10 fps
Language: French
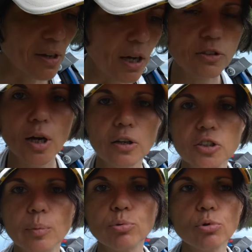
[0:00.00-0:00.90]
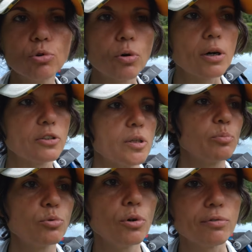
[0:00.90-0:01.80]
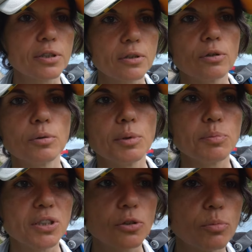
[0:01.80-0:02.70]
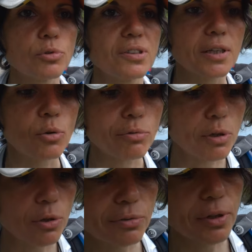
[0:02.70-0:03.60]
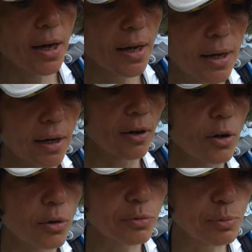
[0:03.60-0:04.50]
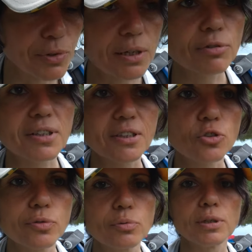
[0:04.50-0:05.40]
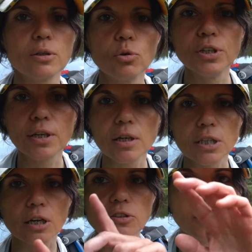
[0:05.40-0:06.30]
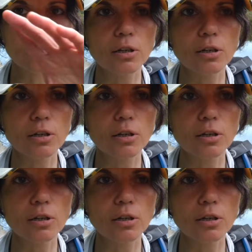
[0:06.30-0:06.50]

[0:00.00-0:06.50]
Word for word: ça, un, diapo, quoi, un diapo avec euh, mes petits commentaires en voix off. Euh, vous pouvez aller voir ça, je vais vous mettre le lien, regardez